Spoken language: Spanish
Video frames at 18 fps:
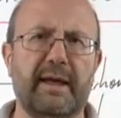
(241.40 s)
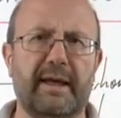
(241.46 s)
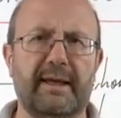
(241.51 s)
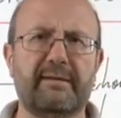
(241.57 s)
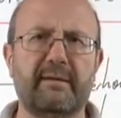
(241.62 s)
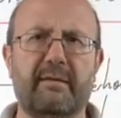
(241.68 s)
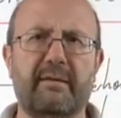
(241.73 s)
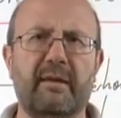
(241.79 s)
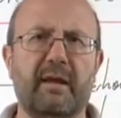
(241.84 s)

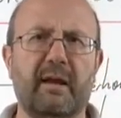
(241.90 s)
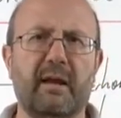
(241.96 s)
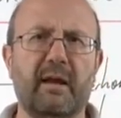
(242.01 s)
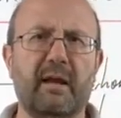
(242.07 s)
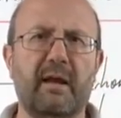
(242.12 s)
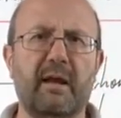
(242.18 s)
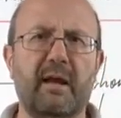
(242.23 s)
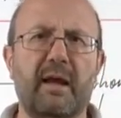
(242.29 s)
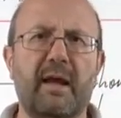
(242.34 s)
Es
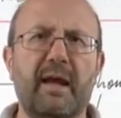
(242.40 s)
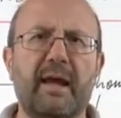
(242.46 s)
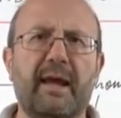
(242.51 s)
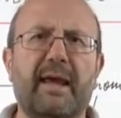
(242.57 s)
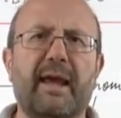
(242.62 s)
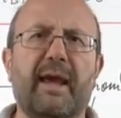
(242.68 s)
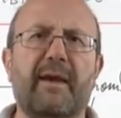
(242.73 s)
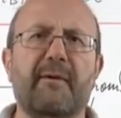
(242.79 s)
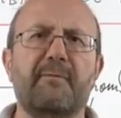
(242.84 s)
decir,
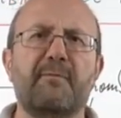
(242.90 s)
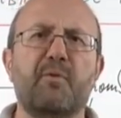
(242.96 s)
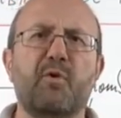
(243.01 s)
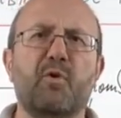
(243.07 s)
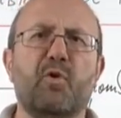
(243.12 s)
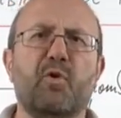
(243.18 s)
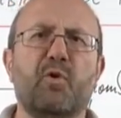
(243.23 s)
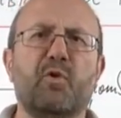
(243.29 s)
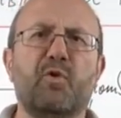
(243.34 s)
que
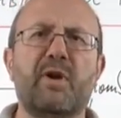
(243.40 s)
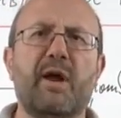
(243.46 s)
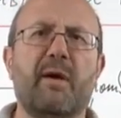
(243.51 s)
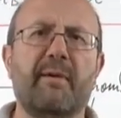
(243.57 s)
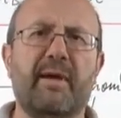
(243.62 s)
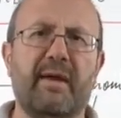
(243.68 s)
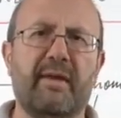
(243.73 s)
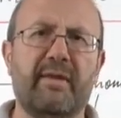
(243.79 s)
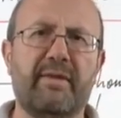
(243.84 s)

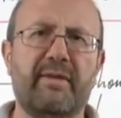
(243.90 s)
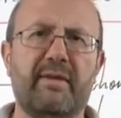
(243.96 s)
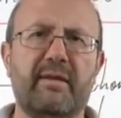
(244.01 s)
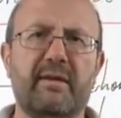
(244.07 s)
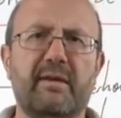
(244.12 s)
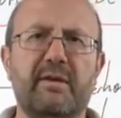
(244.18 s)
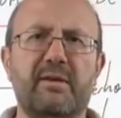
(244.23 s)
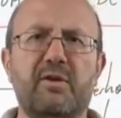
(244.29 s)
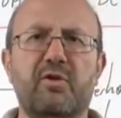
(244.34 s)
una
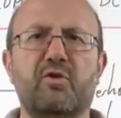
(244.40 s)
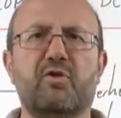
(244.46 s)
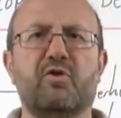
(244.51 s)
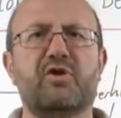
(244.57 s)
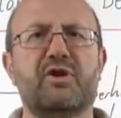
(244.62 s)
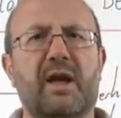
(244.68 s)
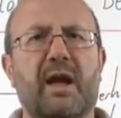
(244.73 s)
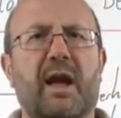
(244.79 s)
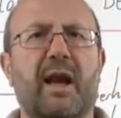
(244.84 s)
vez
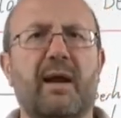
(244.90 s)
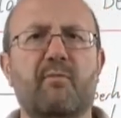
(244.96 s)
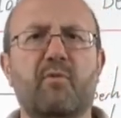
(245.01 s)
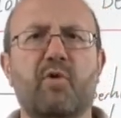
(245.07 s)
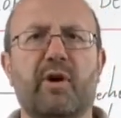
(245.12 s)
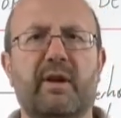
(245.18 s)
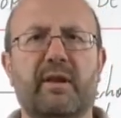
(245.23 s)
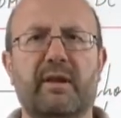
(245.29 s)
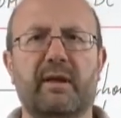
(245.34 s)
nos llegue la
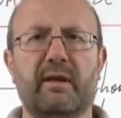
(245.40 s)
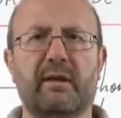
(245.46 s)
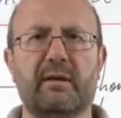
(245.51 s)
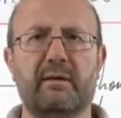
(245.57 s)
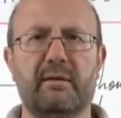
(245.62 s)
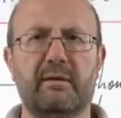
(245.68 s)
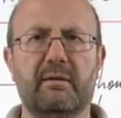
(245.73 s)
muerte,